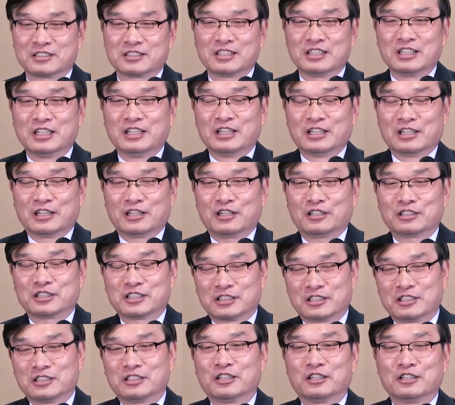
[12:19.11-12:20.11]
그
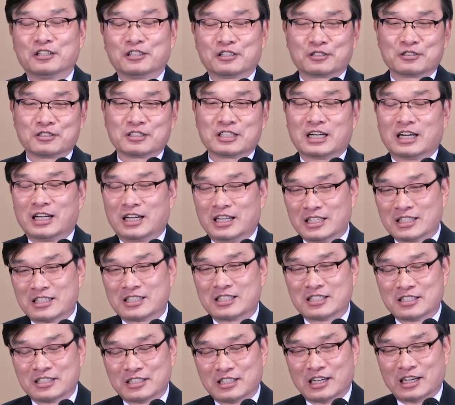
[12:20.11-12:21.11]
어쨌든 영어로는
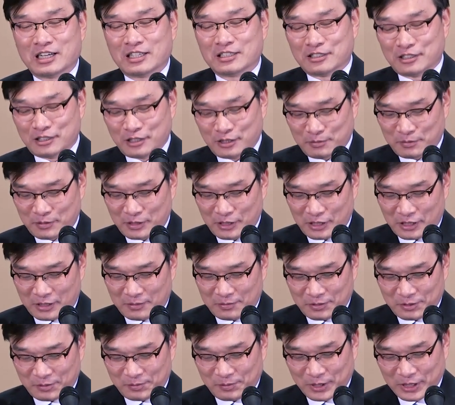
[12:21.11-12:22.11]
아트, 아트 오브
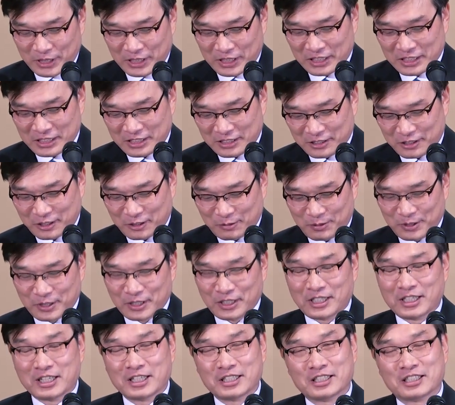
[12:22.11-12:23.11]
러브 뭐 이런 식으로
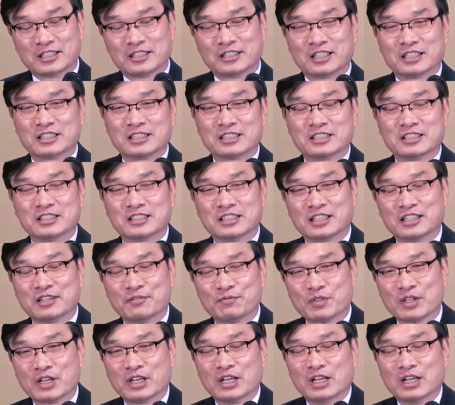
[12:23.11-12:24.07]
표현을 해야 될 것 같은데